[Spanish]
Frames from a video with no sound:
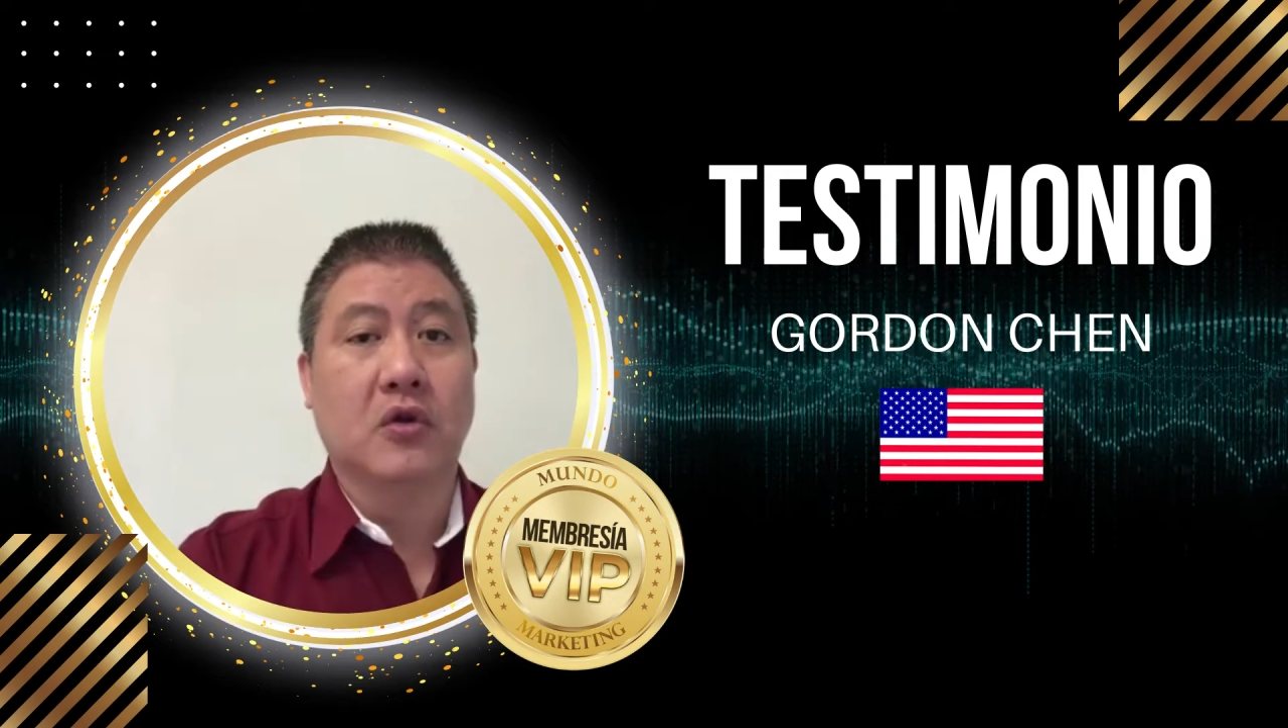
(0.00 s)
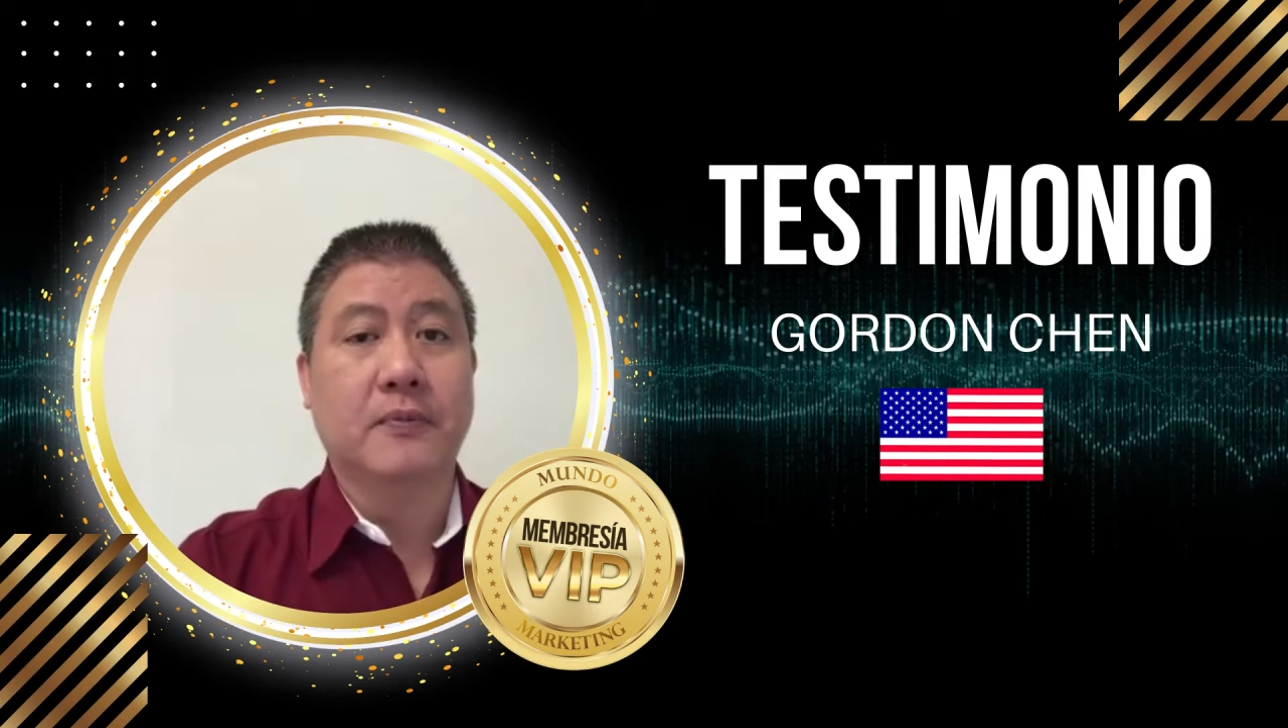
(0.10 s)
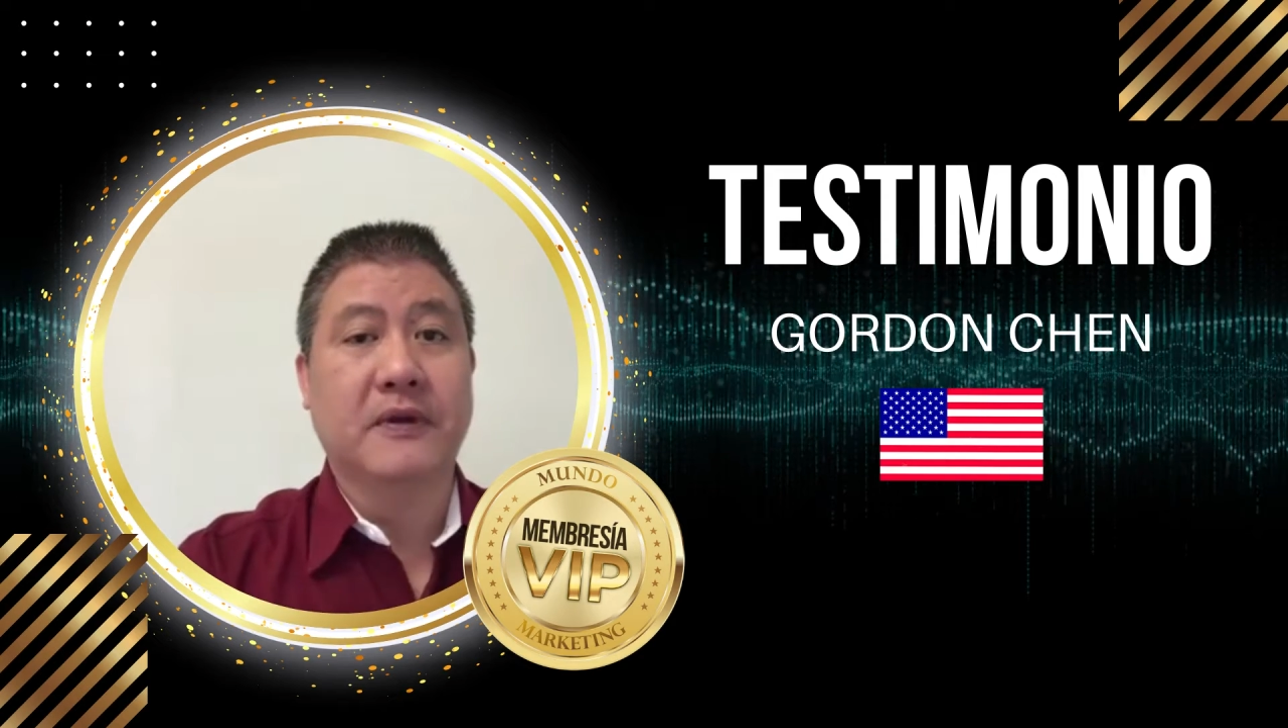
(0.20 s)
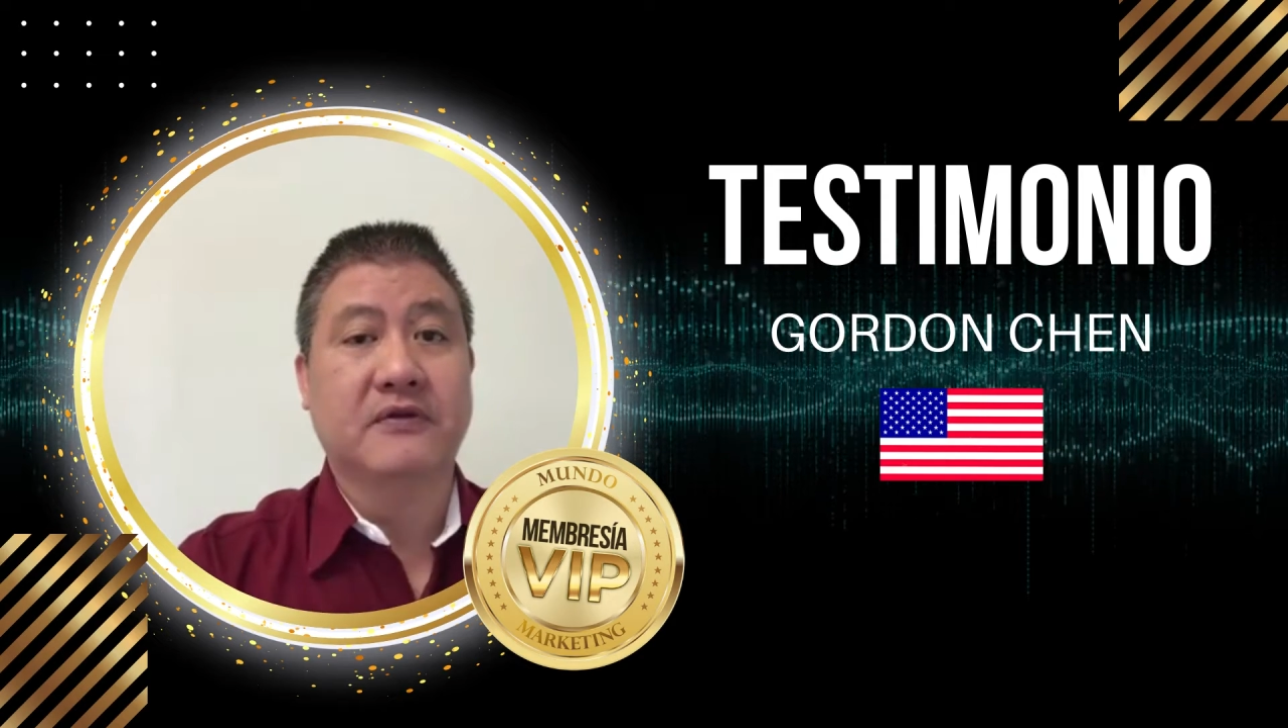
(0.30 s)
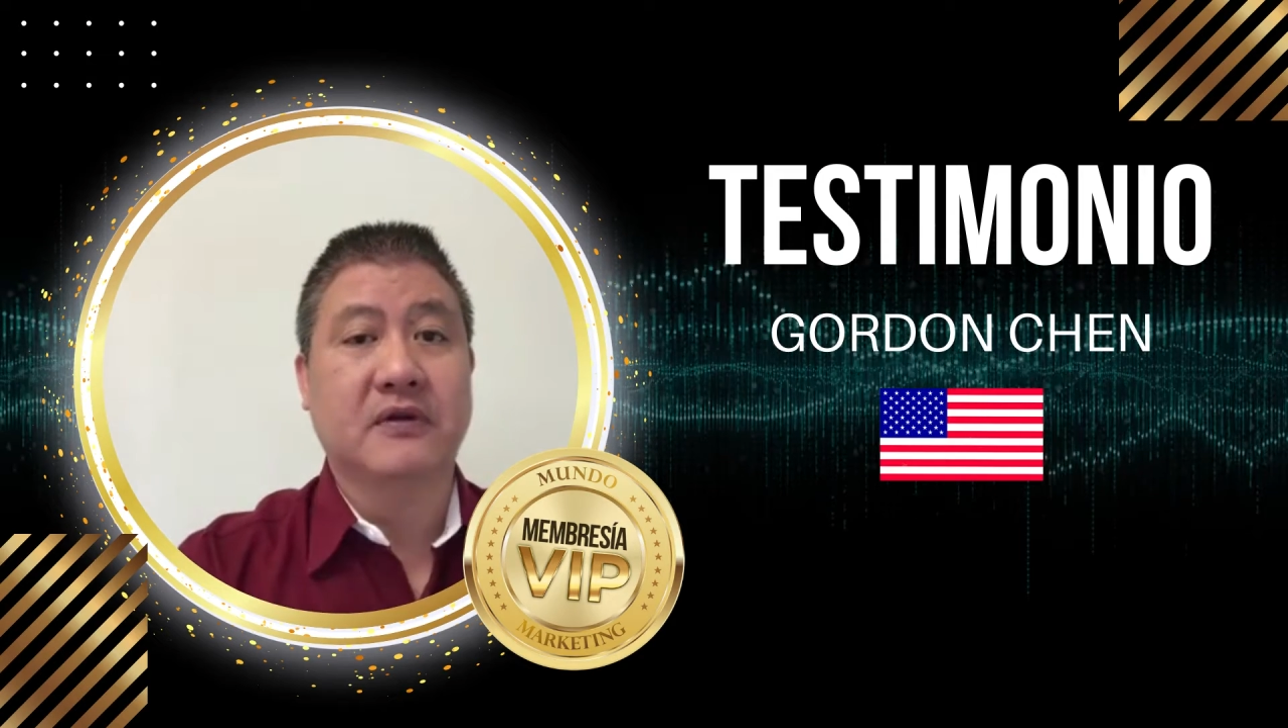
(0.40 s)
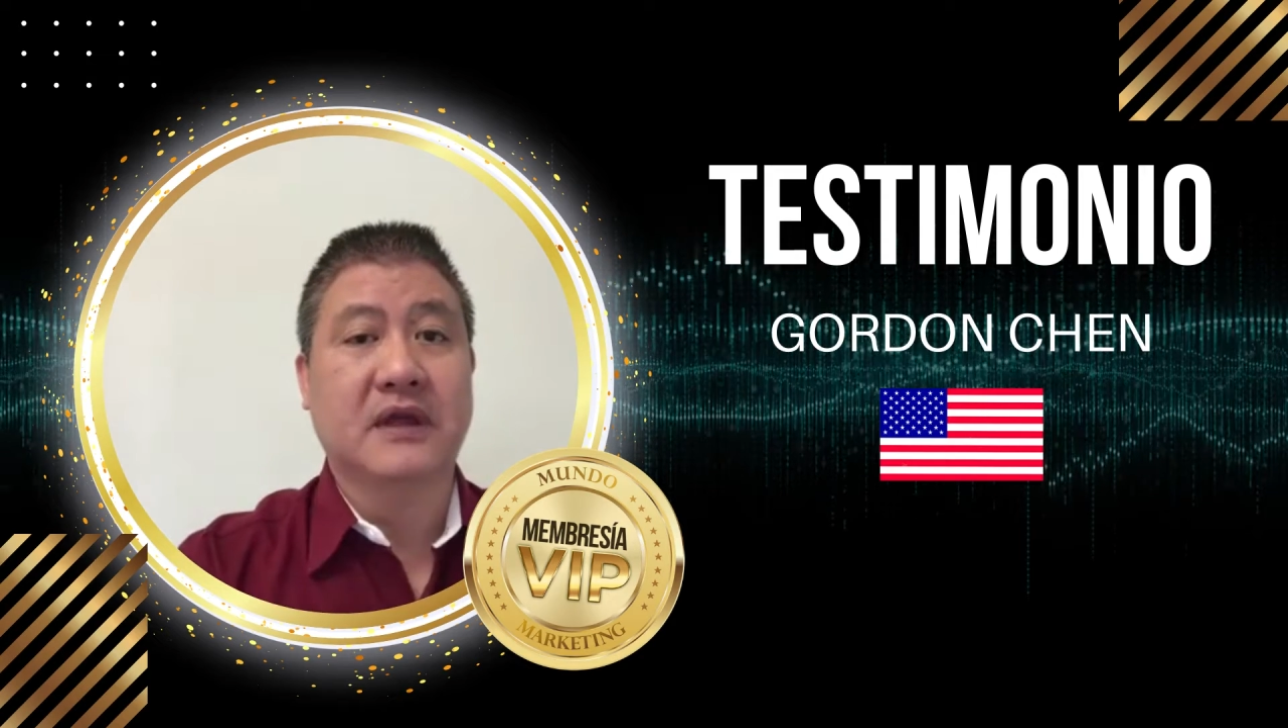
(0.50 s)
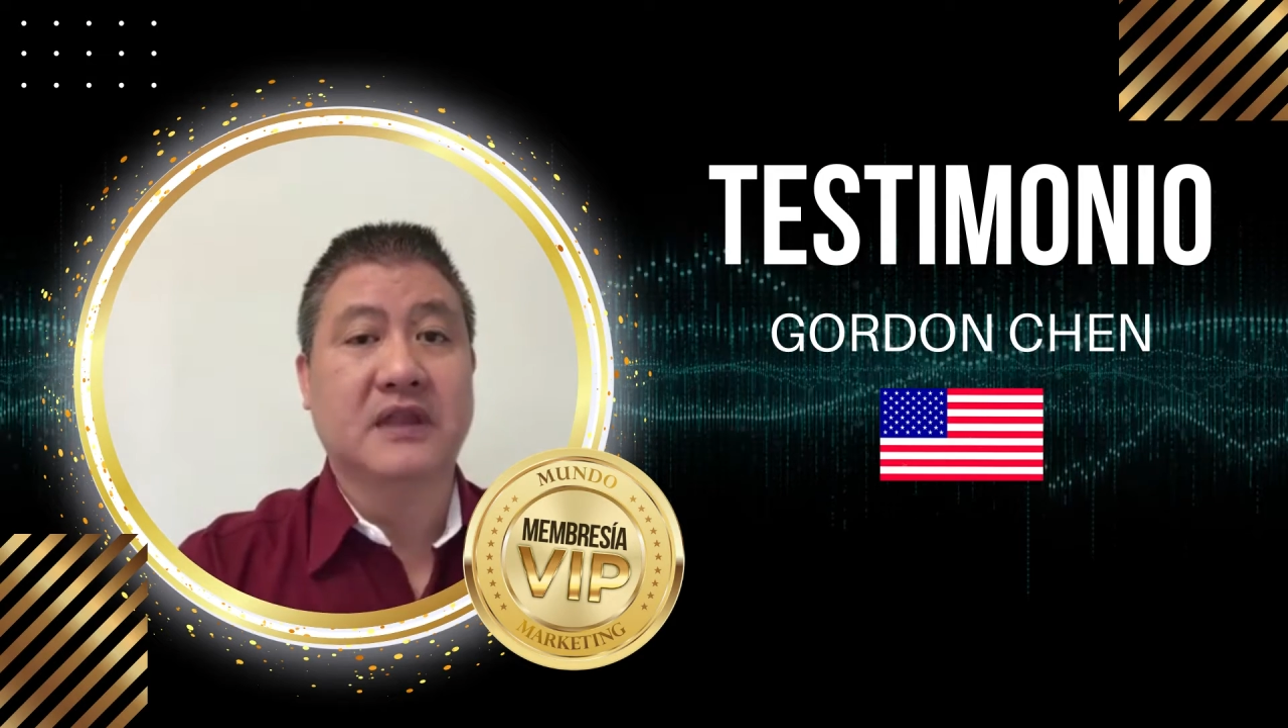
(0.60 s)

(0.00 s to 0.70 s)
dos personas